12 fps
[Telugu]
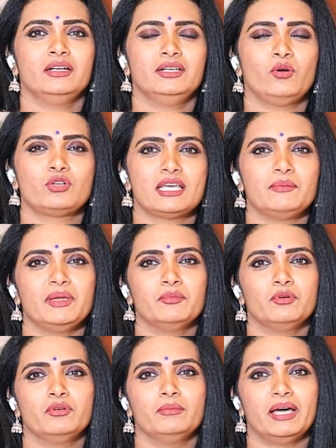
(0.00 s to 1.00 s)
అంటే ఒకసారి
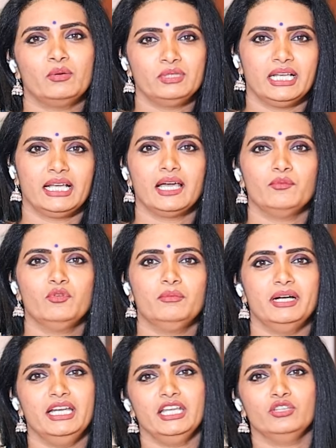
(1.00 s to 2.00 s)
మేము బరువు తగ్గాము
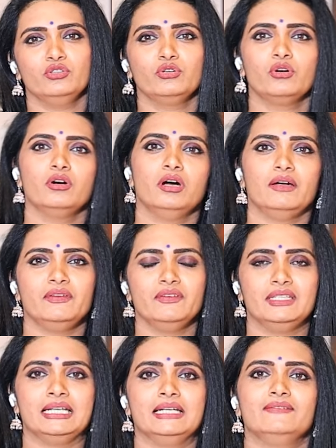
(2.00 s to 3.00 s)
మళ్ళీ ఎందుకో
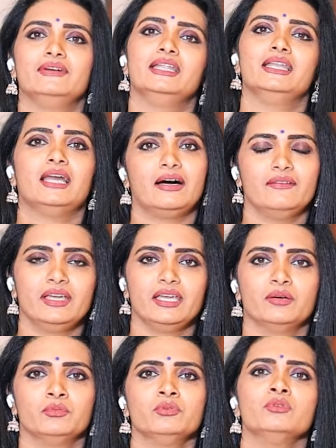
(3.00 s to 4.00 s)
అవి తినడం వల్ల లావ్
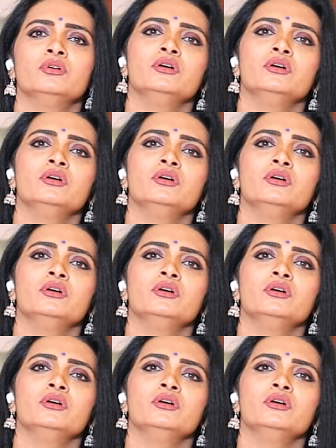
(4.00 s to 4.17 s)
అయ్యాము